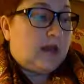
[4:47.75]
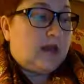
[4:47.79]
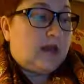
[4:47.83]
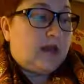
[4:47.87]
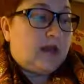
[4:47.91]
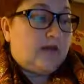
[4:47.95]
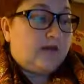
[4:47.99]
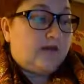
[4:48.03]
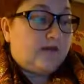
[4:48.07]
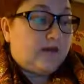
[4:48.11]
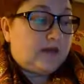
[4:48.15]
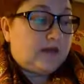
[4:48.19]

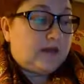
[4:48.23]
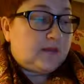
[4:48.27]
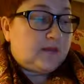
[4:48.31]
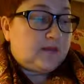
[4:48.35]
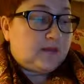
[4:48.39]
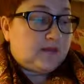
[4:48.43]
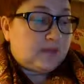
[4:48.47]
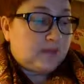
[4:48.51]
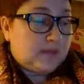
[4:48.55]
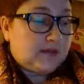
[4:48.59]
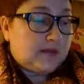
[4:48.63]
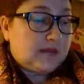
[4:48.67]
И в этом
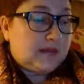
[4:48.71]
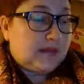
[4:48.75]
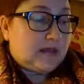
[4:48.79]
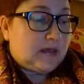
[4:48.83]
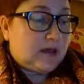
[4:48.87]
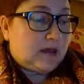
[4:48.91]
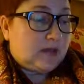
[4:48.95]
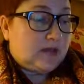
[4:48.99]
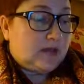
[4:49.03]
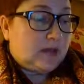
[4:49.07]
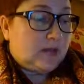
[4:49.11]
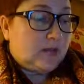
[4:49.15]
смысле,
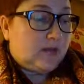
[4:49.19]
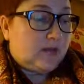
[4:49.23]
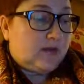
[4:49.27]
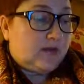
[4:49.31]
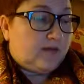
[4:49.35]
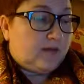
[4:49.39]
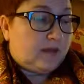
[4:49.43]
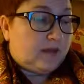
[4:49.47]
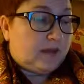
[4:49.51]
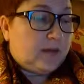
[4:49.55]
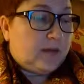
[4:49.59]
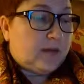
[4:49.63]
когда мы
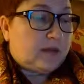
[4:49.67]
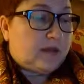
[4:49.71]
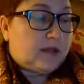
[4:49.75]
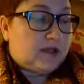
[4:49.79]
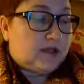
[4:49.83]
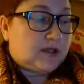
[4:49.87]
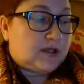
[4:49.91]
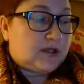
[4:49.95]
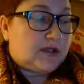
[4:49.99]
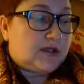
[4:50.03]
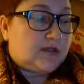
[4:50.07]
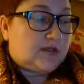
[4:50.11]
говорим о
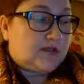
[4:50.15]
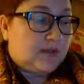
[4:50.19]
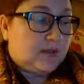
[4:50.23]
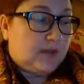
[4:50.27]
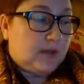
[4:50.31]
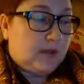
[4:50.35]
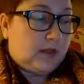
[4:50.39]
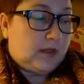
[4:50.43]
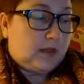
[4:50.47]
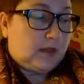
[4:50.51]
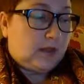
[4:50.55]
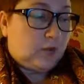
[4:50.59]
нашей
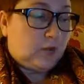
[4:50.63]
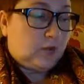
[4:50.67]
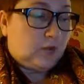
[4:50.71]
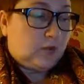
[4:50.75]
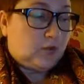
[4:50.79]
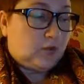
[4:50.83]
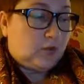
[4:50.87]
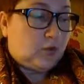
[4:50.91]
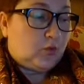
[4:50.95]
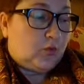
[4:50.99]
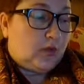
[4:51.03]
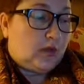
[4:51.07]
современной
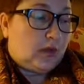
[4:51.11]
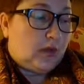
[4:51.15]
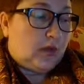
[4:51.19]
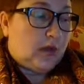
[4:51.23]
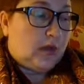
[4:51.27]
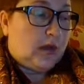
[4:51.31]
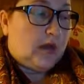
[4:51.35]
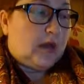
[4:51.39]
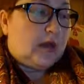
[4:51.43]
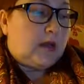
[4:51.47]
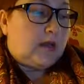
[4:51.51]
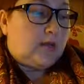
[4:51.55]
культуре,
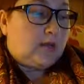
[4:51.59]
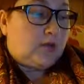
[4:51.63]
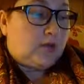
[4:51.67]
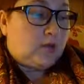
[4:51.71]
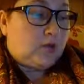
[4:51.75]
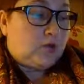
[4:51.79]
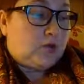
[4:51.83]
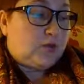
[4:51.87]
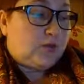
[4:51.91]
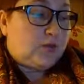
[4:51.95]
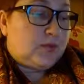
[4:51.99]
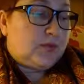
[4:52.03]
мы,
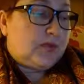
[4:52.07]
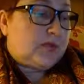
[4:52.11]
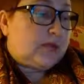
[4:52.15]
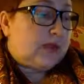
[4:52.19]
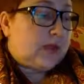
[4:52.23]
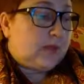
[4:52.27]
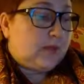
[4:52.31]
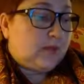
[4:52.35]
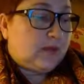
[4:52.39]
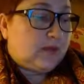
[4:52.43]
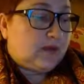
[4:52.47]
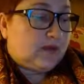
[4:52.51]
может быть,
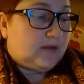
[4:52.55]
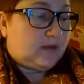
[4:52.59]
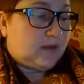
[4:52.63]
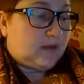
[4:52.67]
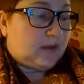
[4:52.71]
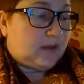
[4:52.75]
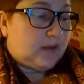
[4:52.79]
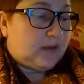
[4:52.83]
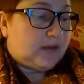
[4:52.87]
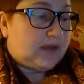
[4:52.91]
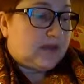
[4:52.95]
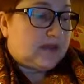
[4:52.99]
сами того
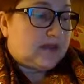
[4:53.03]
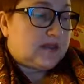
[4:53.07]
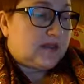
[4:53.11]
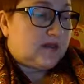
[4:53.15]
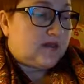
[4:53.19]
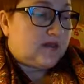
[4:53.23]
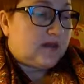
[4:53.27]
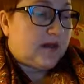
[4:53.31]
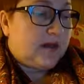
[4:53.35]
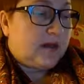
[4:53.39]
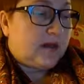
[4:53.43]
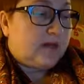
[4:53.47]
не
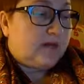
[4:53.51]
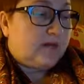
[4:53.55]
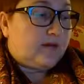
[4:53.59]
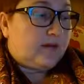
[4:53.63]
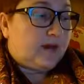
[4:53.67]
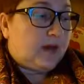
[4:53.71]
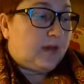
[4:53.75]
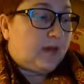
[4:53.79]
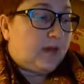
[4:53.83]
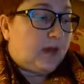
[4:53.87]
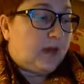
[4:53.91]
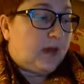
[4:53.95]
подозревая,
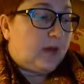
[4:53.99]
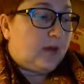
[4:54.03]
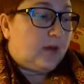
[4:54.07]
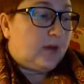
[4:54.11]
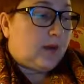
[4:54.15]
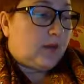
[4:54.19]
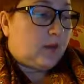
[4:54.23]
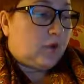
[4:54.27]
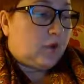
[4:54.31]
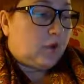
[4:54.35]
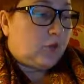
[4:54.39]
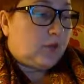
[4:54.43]
говорим и об
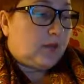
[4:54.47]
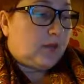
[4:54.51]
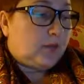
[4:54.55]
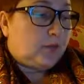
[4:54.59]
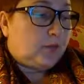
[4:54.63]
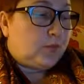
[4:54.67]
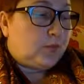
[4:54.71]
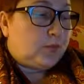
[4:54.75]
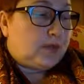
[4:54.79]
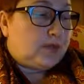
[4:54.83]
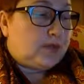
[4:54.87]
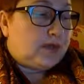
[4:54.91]
огромном
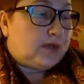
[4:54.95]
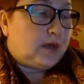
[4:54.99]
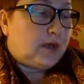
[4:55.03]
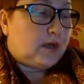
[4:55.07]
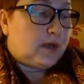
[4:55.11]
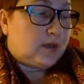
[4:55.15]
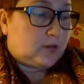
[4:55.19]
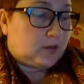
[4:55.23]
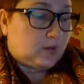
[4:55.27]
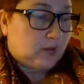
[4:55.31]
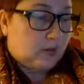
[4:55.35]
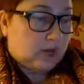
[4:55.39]
пути,
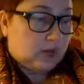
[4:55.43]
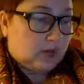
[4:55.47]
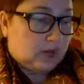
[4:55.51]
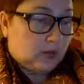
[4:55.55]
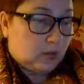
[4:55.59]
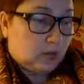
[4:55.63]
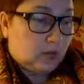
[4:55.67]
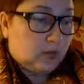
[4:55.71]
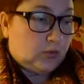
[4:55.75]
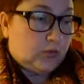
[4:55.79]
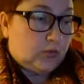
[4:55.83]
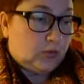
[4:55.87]
который эта
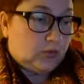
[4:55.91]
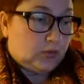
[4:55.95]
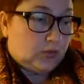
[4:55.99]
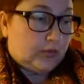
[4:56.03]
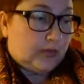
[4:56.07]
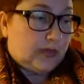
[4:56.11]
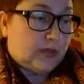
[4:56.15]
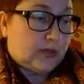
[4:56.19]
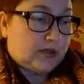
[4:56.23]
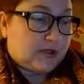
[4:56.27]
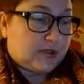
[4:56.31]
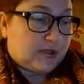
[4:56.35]
культура
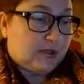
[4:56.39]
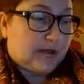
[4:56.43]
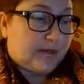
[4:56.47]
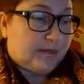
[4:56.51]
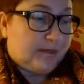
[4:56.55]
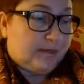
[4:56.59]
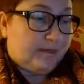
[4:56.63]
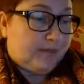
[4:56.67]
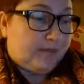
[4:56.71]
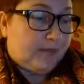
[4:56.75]
прошла.